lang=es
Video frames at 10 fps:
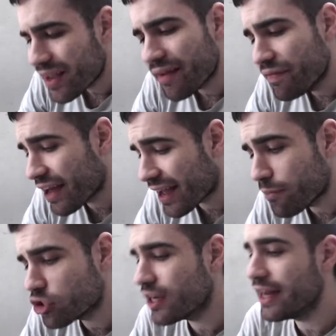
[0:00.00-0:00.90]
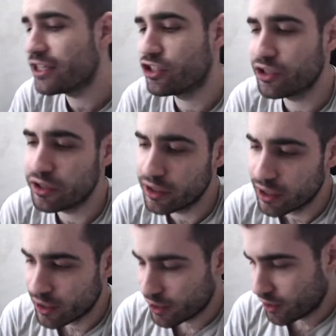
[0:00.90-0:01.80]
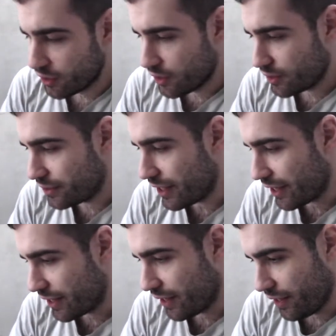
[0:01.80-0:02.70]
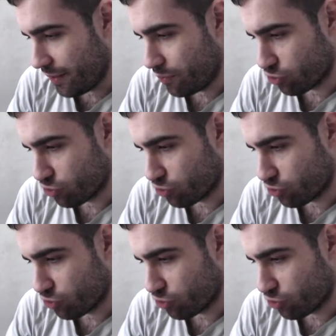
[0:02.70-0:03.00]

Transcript: Dejemos el hecho de que,